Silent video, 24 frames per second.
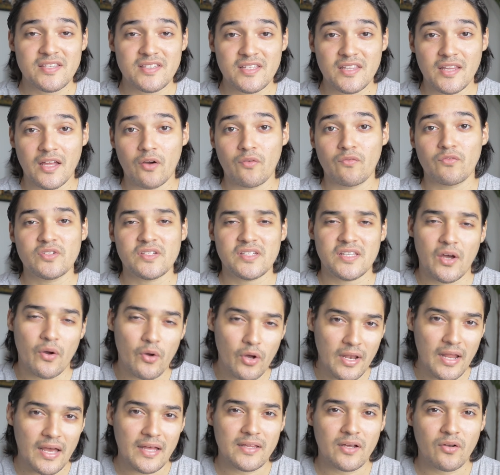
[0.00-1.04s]
Se não, você dá
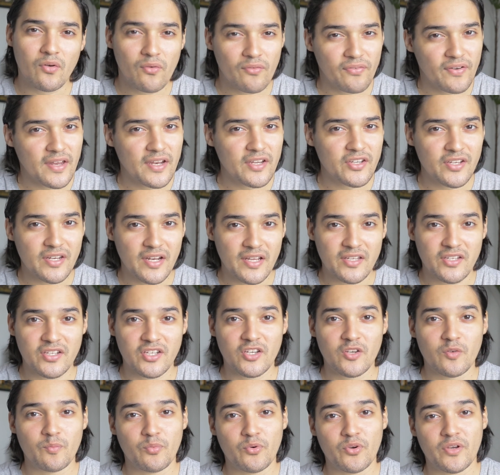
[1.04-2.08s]
uma olhada, confere
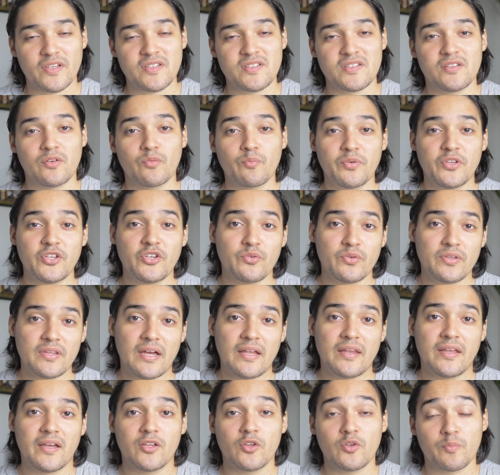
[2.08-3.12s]
direitinho, porque se não pedir o
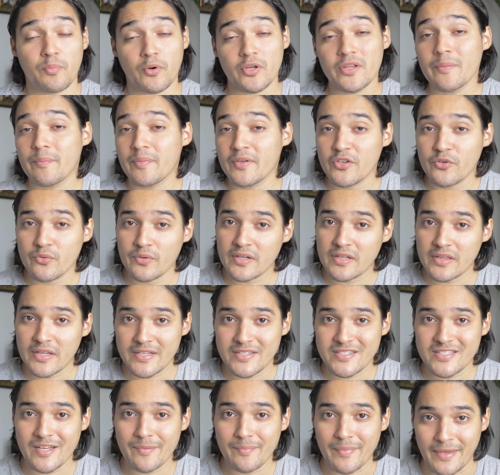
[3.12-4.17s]
italiano, podem pedir o
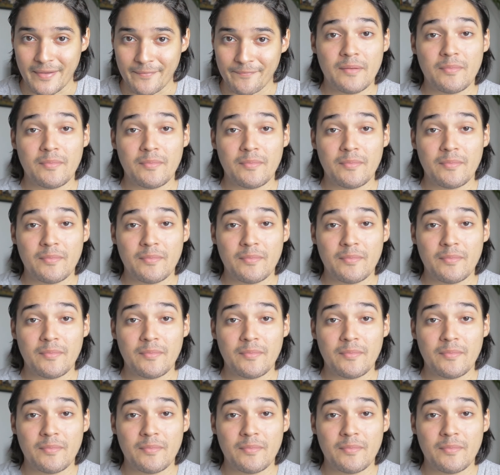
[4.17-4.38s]
inglês também.